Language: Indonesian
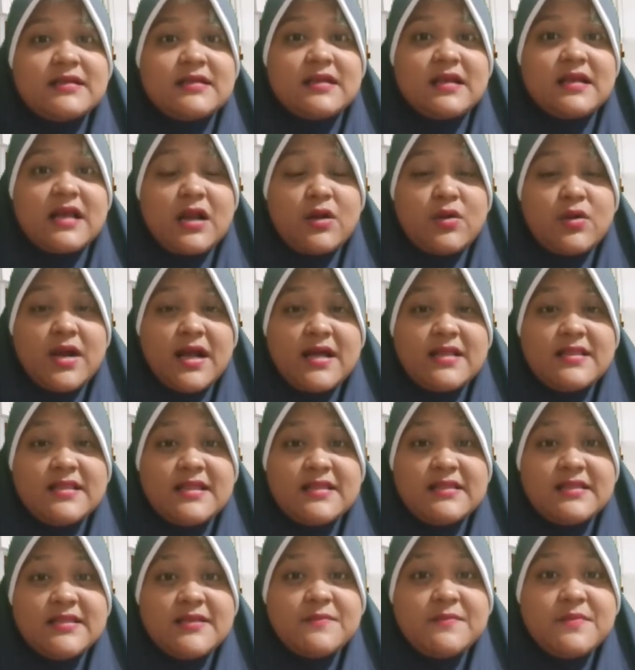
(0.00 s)
kalau
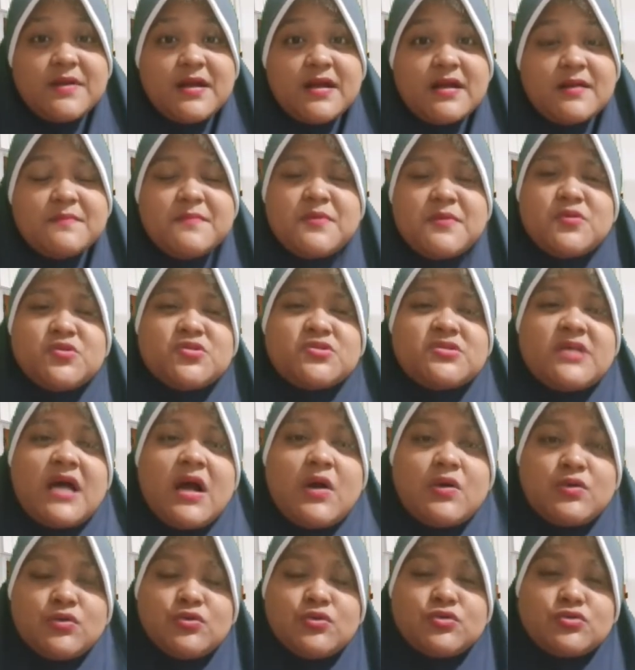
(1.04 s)
azan tiba
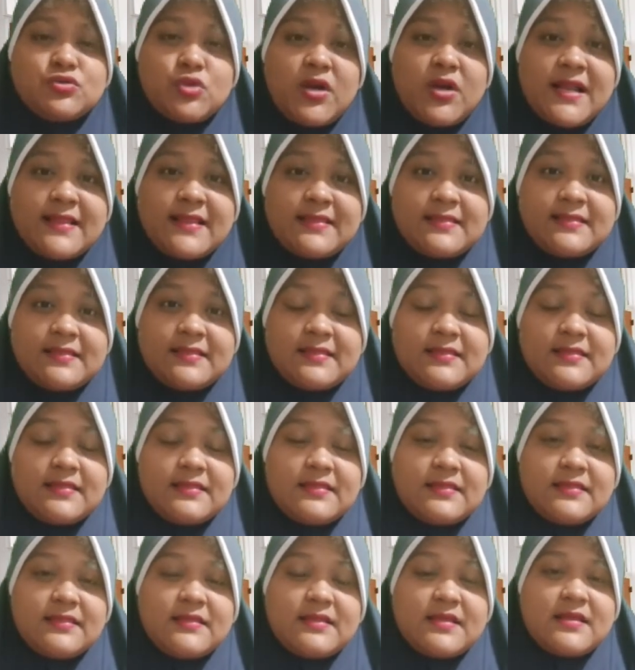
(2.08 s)
berusaha untuk sholat.
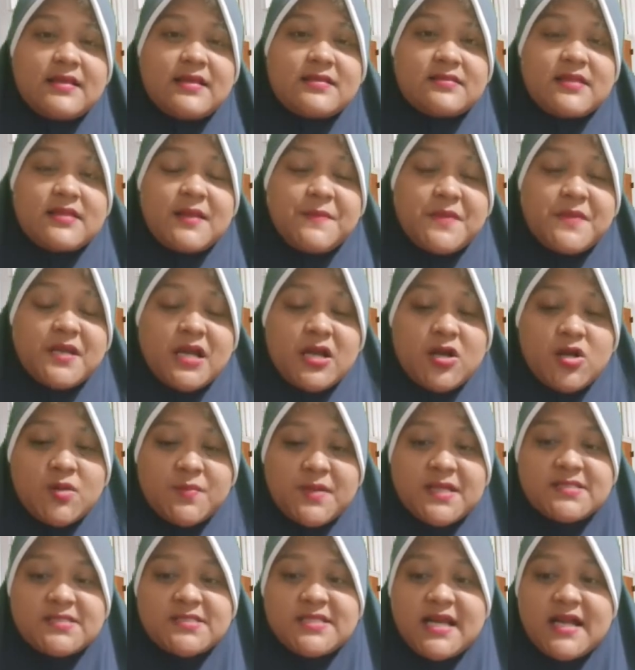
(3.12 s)
Tapi kalau
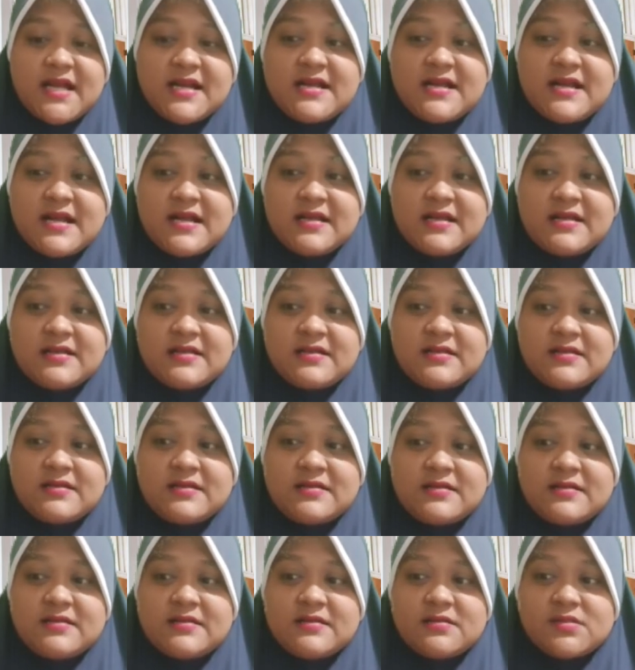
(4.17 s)
masih ada
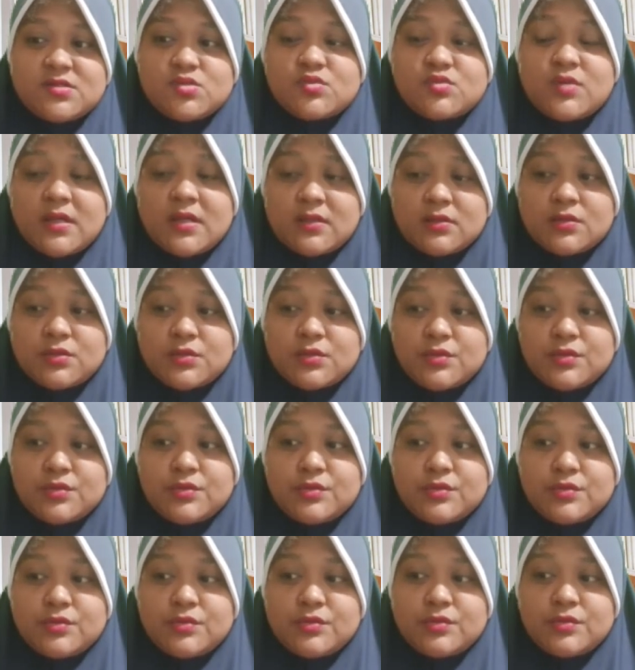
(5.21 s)
suatu
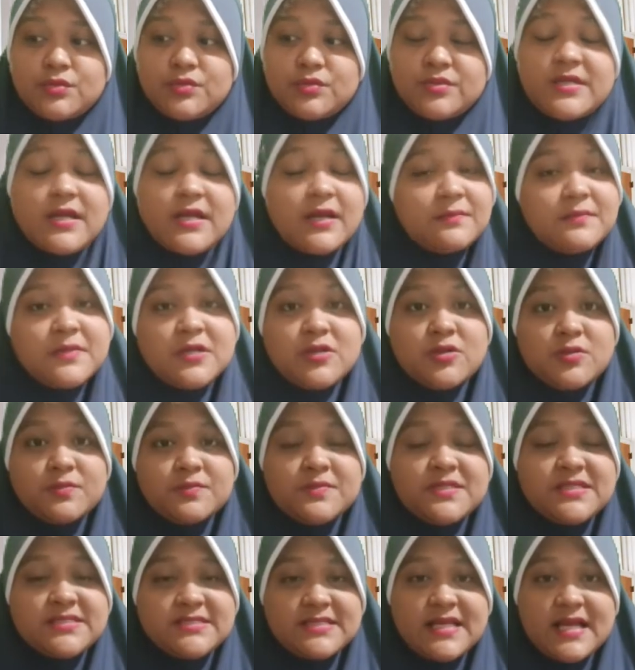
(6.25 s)
yang belum
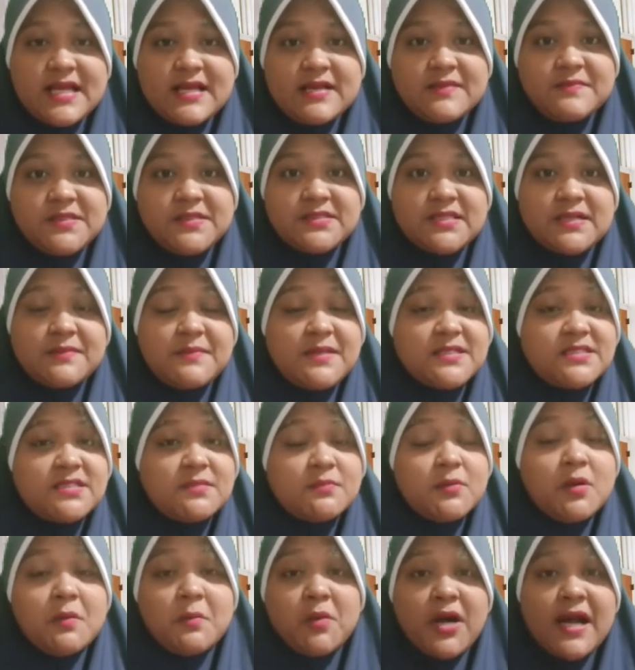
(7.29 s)
bisa, misal masih
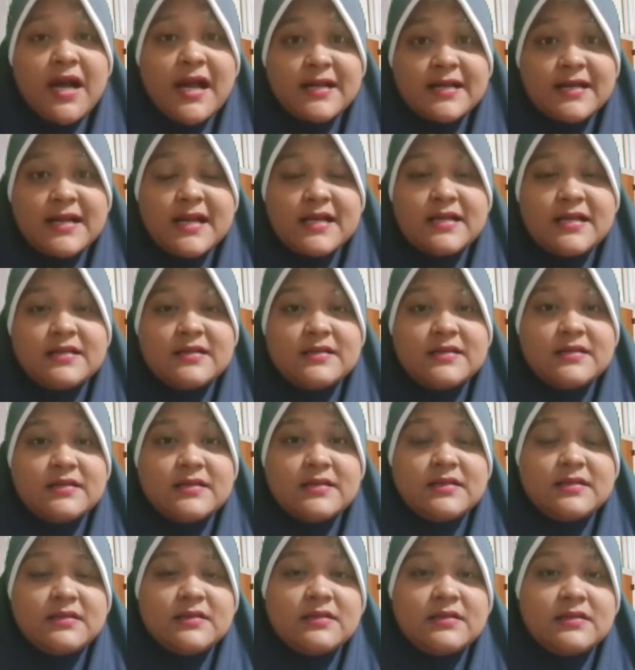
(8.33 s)
ngomong anak
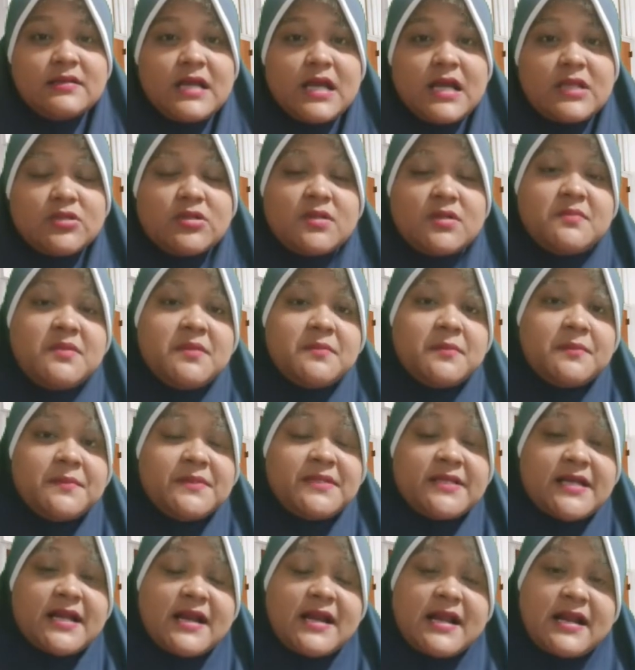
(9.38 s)
atau lebih
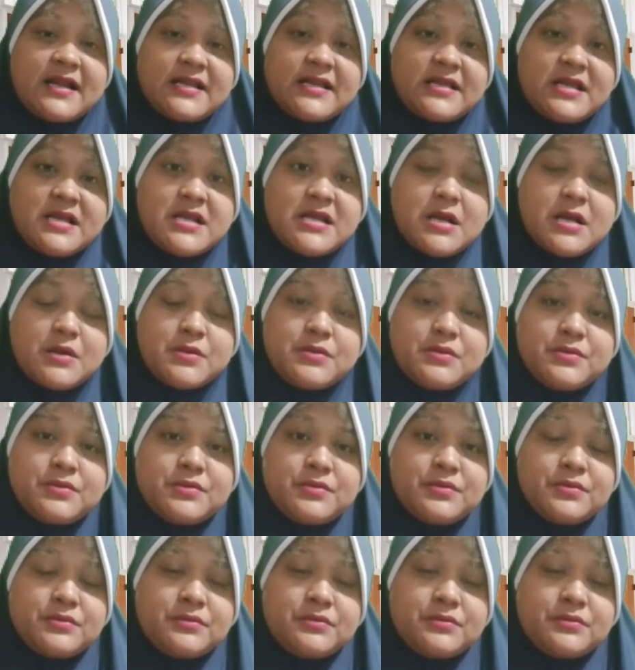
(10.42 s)
dengan anaknya dahulu,